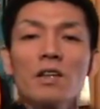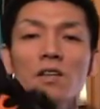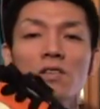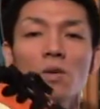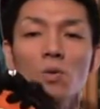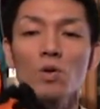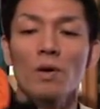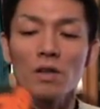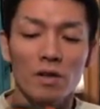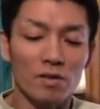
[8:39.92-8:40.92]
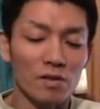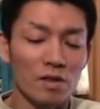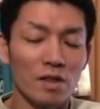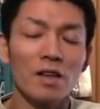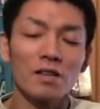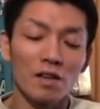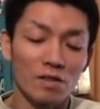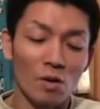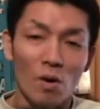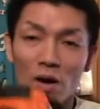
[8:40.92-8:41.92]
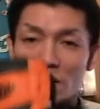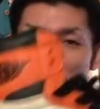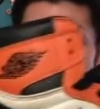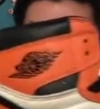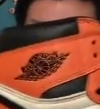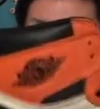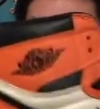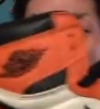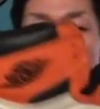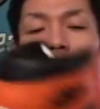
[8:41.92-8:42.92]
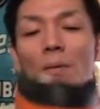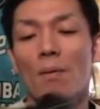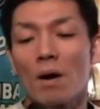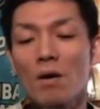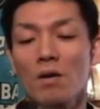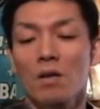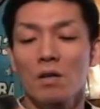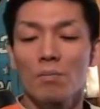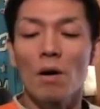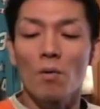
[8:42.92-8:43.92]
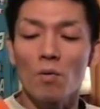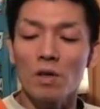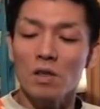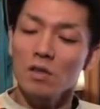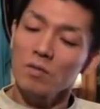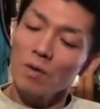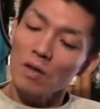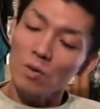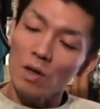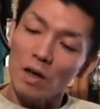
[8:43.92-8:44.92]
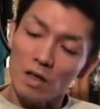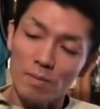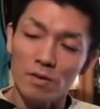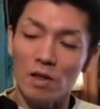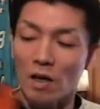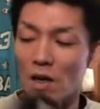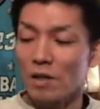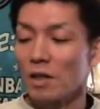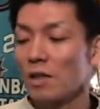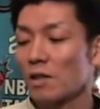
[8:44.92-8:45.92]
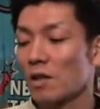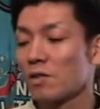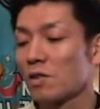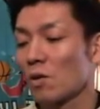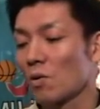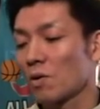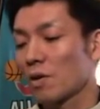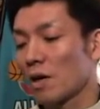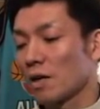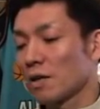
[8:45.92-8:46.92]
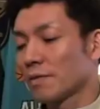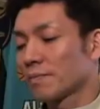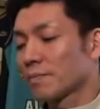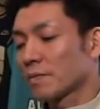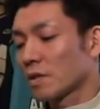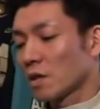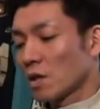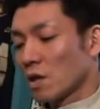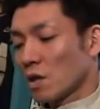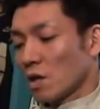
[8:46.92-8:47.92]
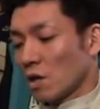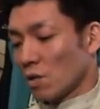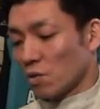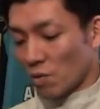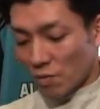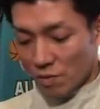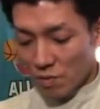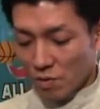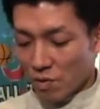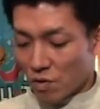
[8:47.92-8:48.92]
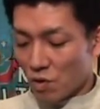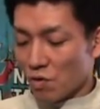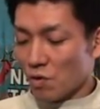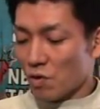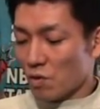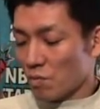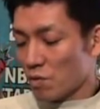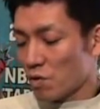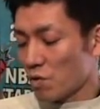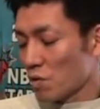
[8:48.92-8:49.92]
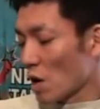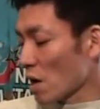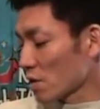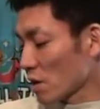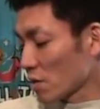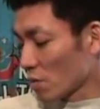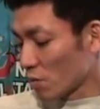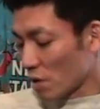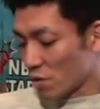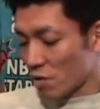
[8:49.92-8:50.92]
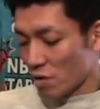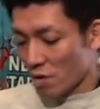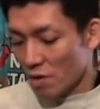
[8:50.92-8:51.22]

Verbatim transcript: てんゼロ と言われてるやつですね。にてんゼロ。はい。まあまあまあまあまあ。まあ、俺はファーストカラーが一番好きかな。にてんゼロ。はい。よいしょ。じゅうきゅう、じゅう、あ、違う、僕さん、じゅ